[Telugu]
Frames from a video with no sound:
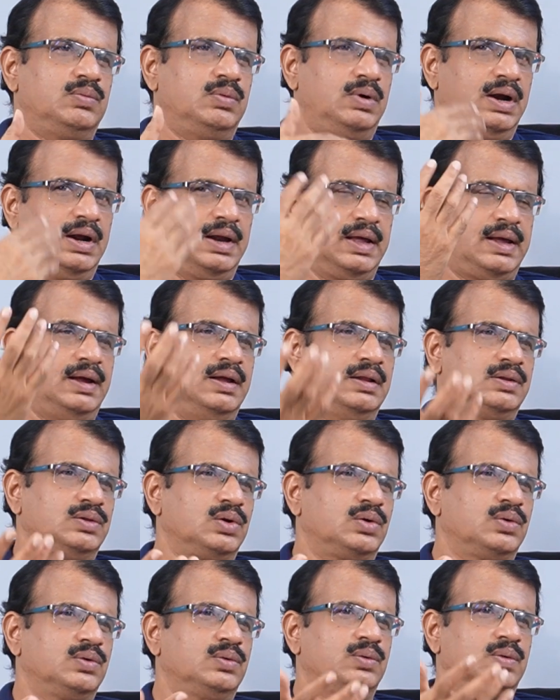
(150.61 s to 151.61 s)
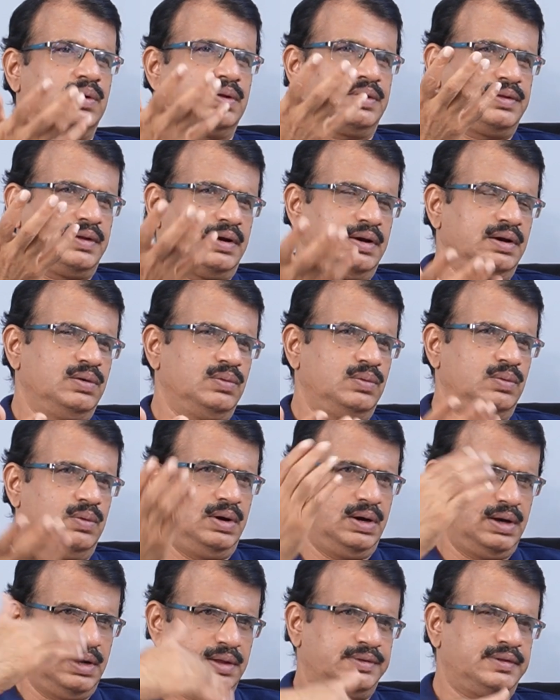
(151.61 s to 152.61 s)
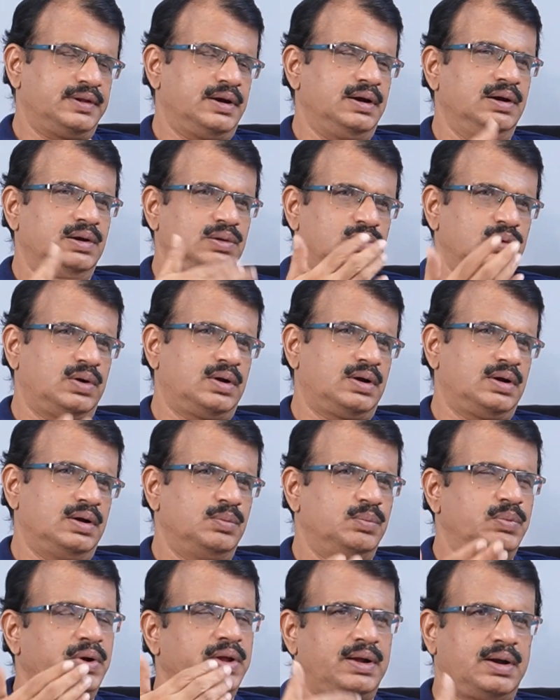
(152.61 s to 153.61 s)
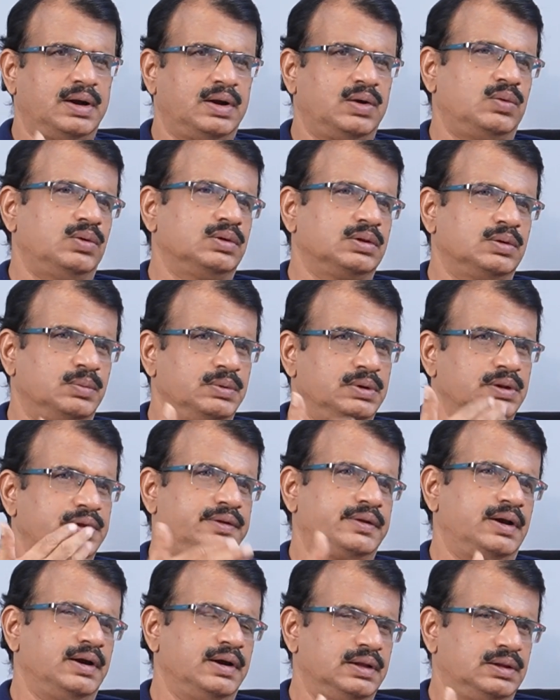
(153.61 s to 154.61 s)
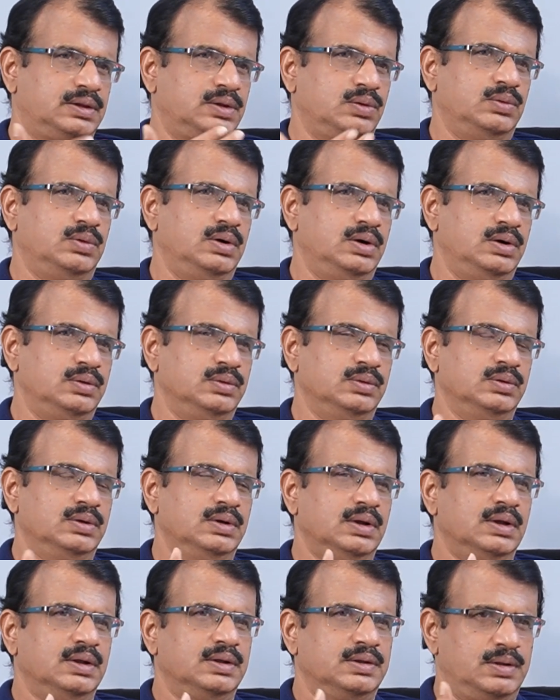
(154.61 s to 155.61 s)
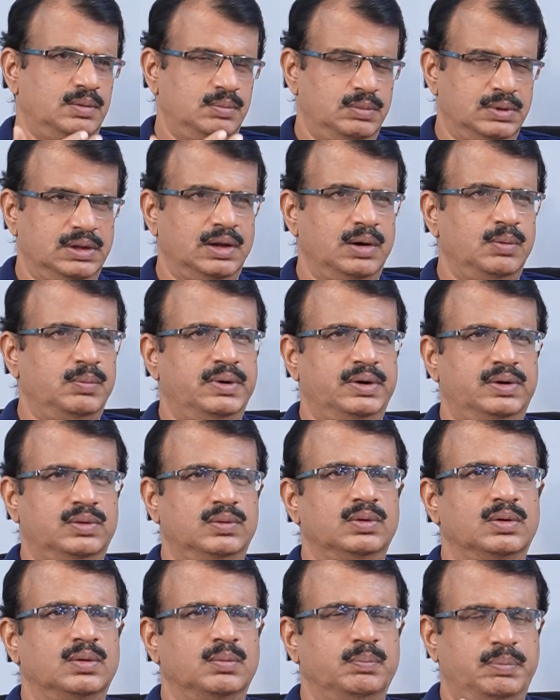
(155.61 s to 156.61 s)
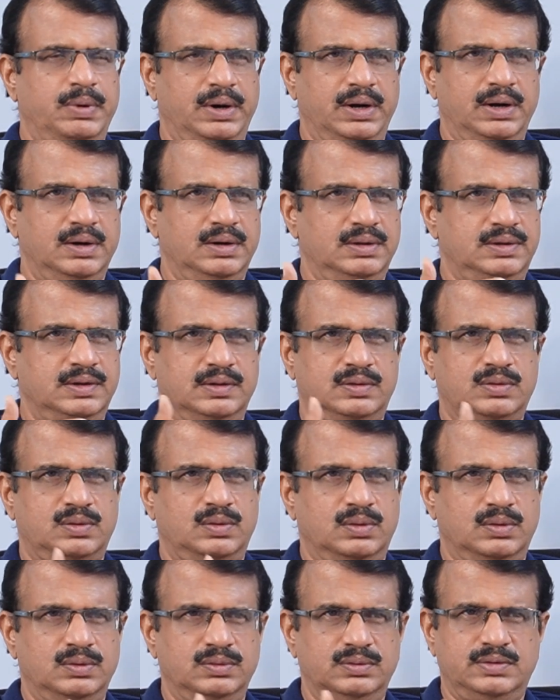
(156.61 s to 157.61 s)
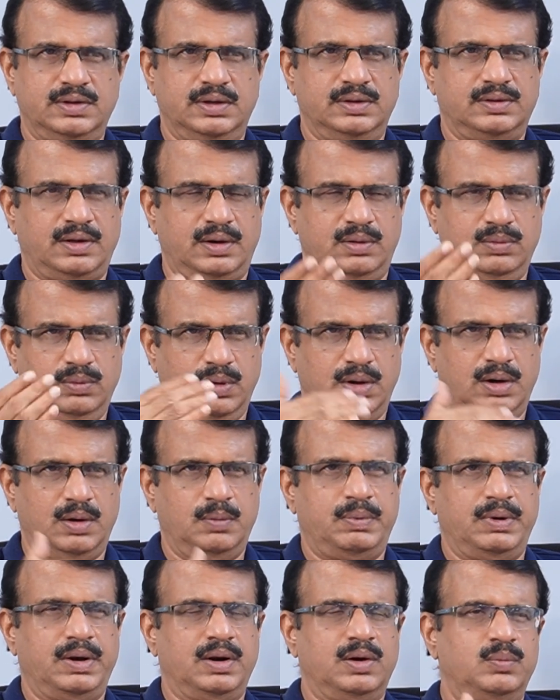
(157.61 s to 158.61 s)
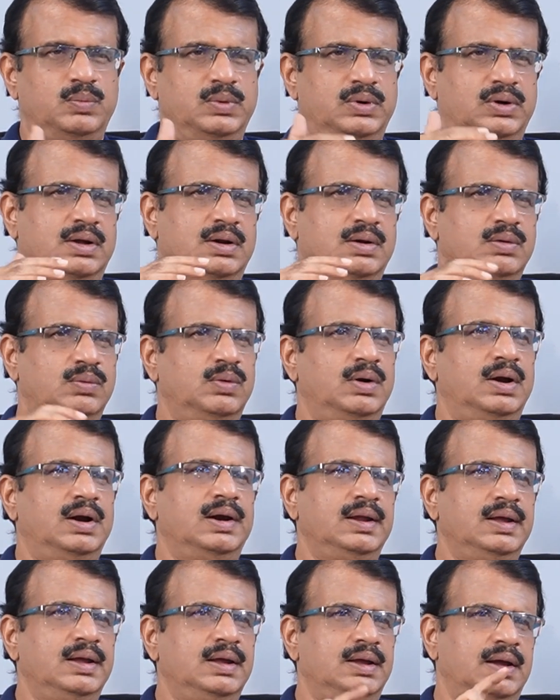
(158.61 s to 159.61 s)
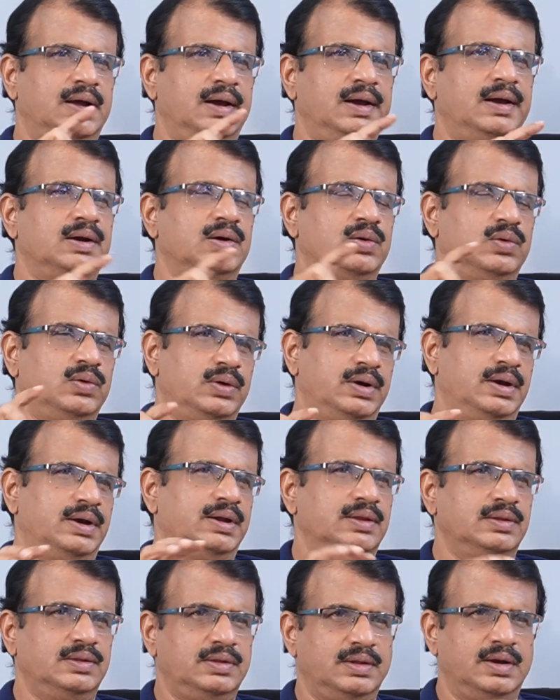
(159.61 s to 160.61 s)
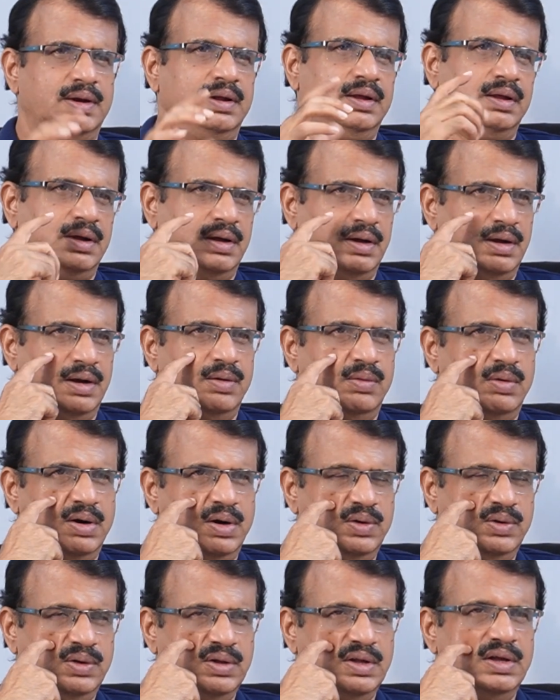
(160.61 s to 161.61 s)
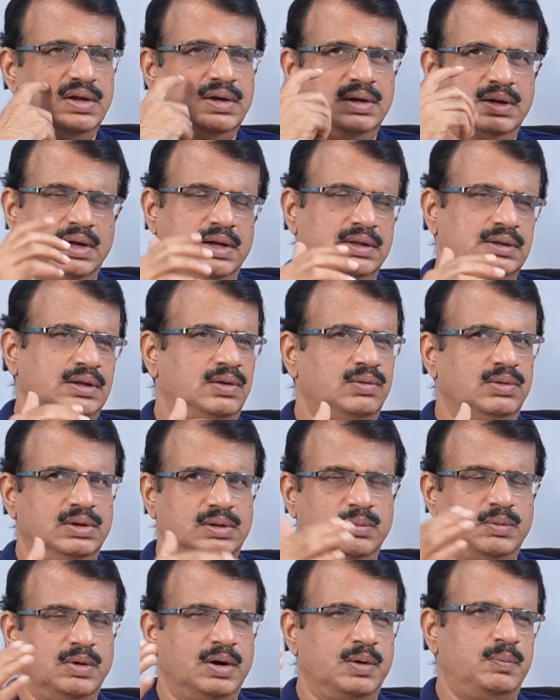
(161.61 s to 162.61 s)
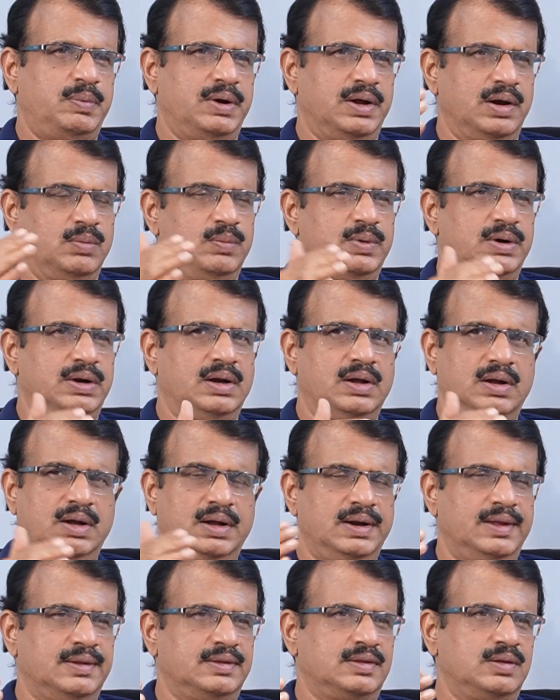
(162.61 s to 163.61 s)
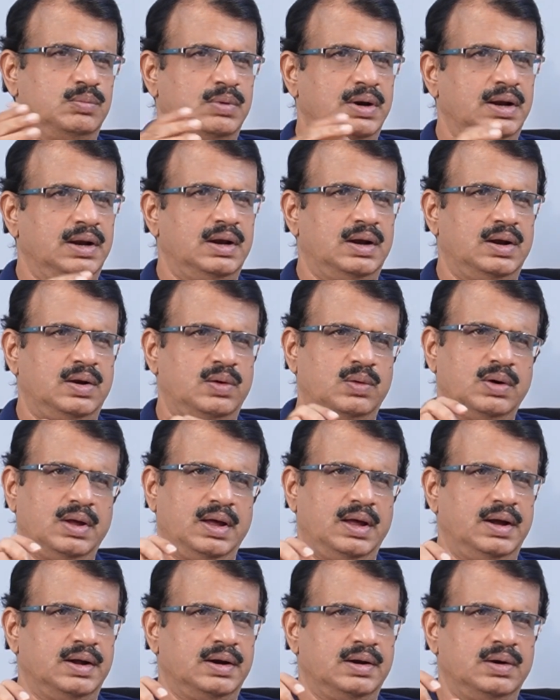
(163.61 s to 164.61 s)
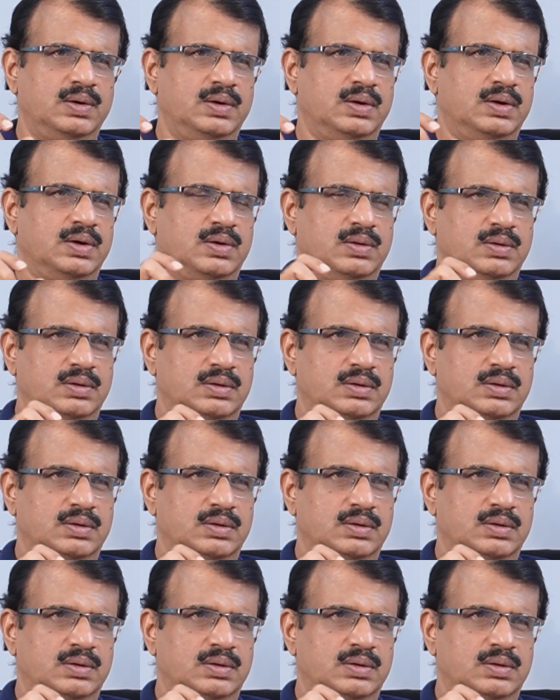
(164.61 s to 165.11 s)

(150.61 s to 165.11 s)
వాళ్ళకి అందరూ కూడా స్త్రీలు వాళ్ళ స్త్రీలు దొరకనప్పుడు ఇక్కడ కొంతమంది స్త్రీలతో వాళ్ళు సంబంధాలు పెట్టుకోవడం పెళ్ళిళ్ళు చేసుకోవడం చేశారు వాళ్ళ పిల్లలు పుట్టారు వాళ్ళని యాంగ్లో ఇండియన్స్ అని అనేవాళ్ళు ఆ తర్వాత మనకు పార్లమెంట్లో కానీ అసెంబ్లీలలో కూడా యాంగ్లో ఇండియా